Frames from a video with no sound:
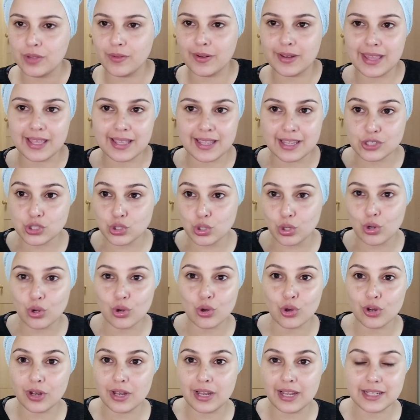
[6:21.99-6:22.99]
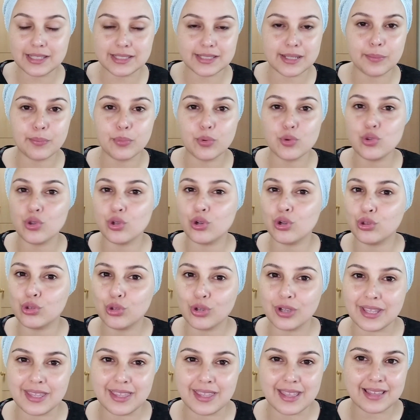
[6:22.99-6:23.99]
De verdad es que solo con el champú yo
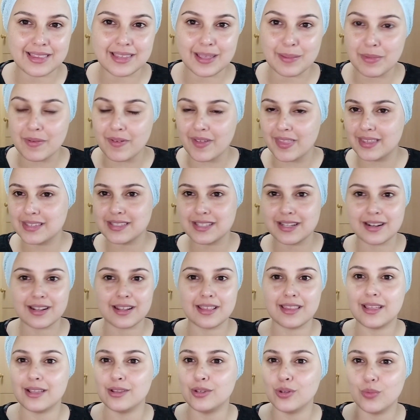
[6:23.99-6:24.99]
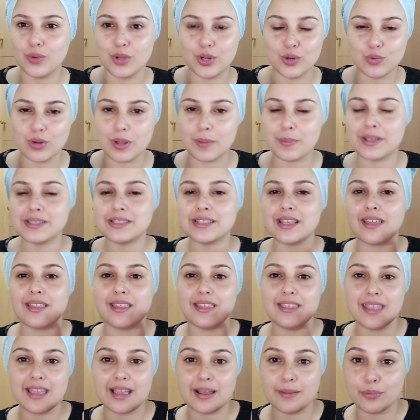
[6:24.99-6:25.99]
noto que ya hasta me va desenredando. Bueno, una
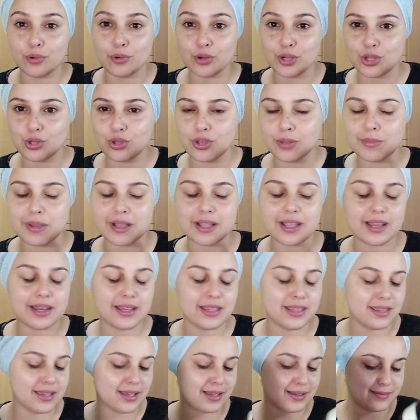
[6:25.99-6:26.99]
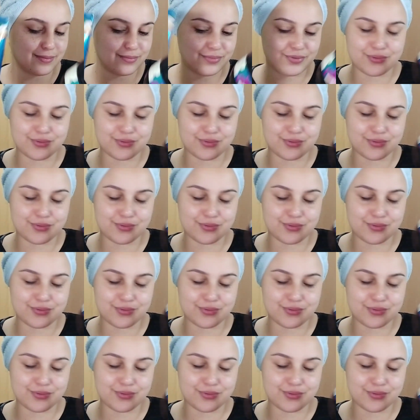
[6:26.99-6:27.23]
pasada. Y ya el poquito de mascarilla